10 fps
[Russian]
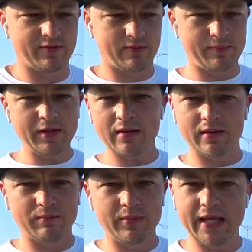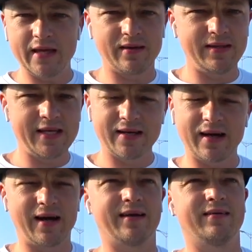автомобиля мне
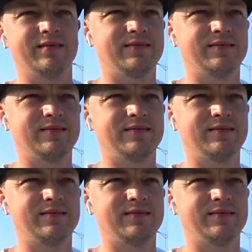никак